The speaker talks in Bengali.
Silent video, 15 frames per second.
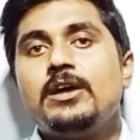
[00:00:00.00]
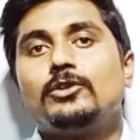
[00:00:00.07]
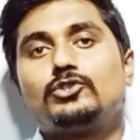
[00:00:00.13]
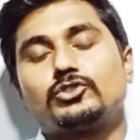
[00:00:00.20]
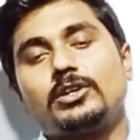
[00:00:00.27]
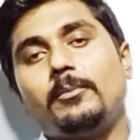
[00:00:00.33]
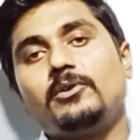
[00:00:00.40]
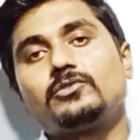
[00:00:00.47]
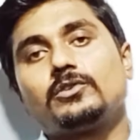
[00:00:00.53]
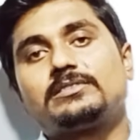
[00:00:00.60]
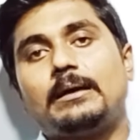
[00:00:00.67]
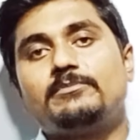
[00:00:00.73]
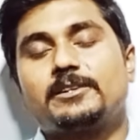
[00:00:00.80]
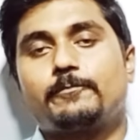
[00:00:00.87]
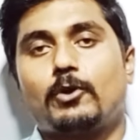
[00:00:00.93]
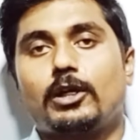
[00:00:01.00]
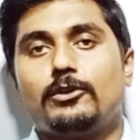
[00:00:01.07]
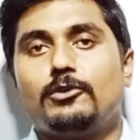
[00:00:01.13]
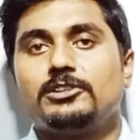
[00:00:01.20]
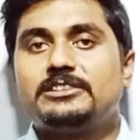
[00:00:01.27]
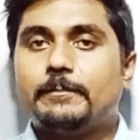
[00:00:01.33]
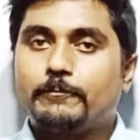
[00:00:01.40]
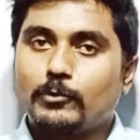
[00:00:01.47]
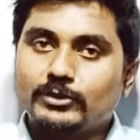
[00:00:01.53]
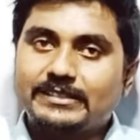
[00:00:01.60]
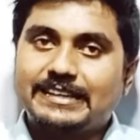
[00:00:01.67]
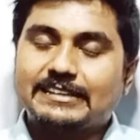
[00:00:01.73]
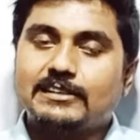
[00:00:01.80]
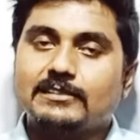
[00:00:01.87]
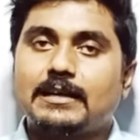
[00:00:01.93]
তো সমস্ত সাবজেক্ট পড়ানো হচ্ছে
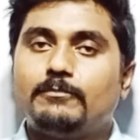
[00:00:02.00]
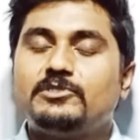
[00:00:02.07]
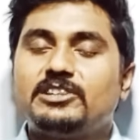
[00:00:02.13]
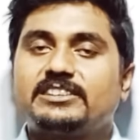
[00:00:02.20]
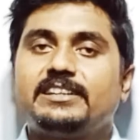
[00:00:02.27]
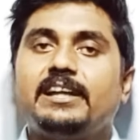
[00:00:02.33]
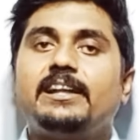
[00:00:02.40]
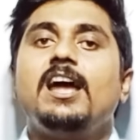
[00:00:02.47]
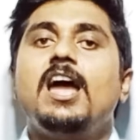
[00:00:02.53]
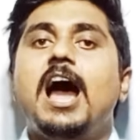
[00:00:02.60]
প্রত্যেকটা সাবজেক্টের